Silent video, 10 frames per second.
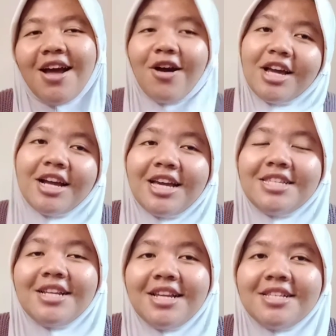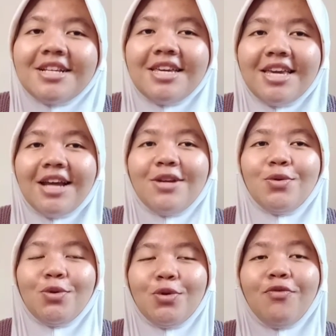Oke okay guys, jadi sekian
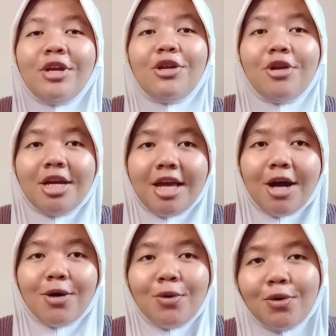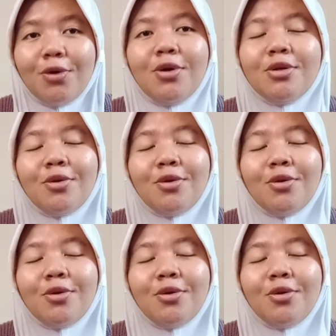dulu video dari aku.